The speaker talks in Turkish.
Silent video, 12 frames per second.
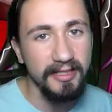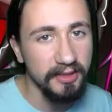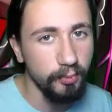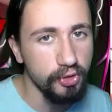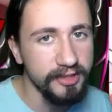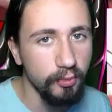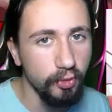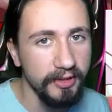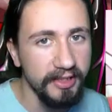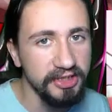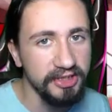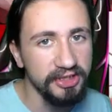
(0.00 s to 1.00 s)
hangi
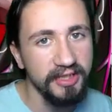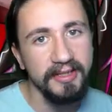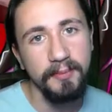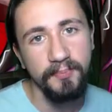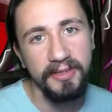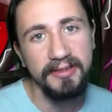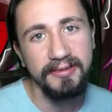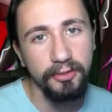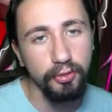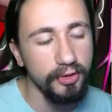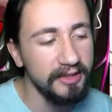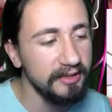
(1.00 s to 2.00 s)
Pokemon'lar çıkacak hep
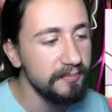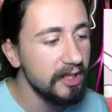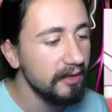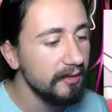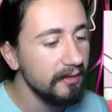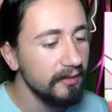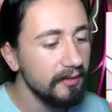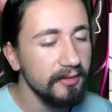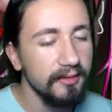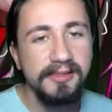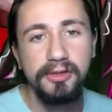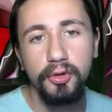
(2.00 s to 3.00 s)
birlikte görelim.
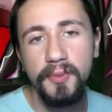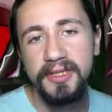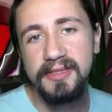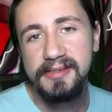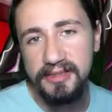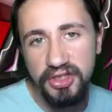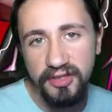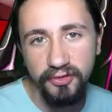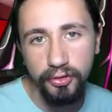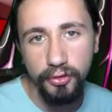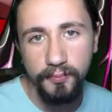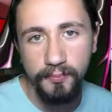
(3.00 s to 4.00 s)
Slot makinesini
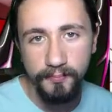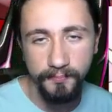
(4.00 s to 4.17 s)
çeviriyorum.